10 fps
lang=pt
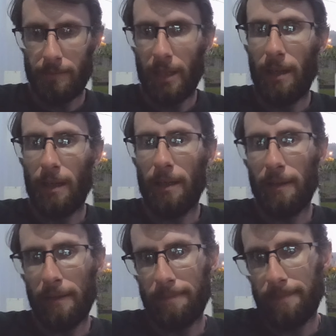
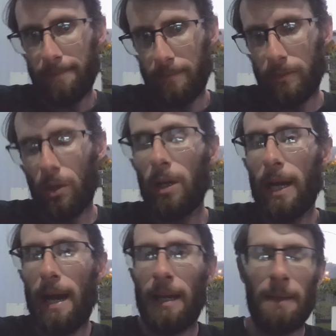uh,
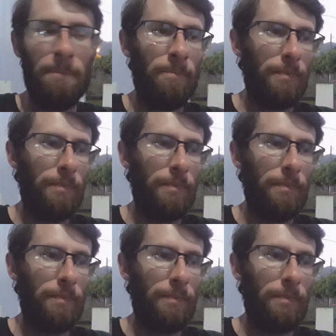trocar. Né?